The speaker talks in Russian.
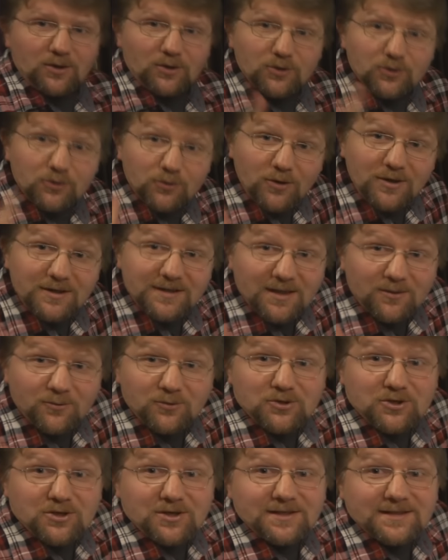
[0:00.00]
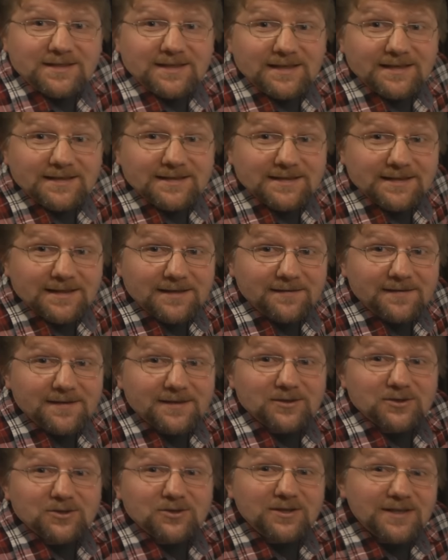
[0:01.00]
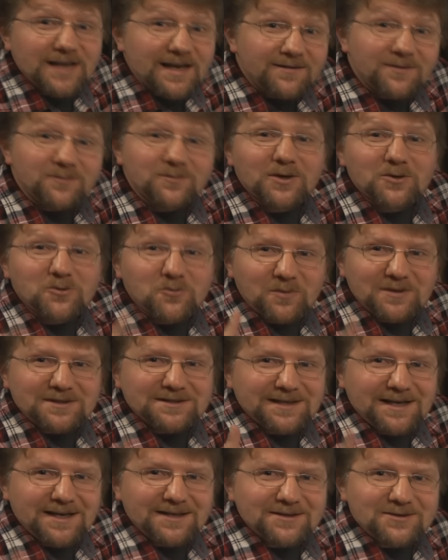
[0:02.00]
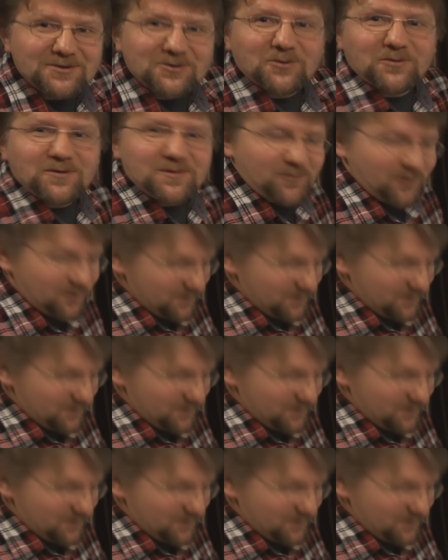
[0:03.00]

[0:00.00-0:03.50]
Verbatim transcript: Еще одна очень интересная вещь. Я вам даю подсказочку. Вы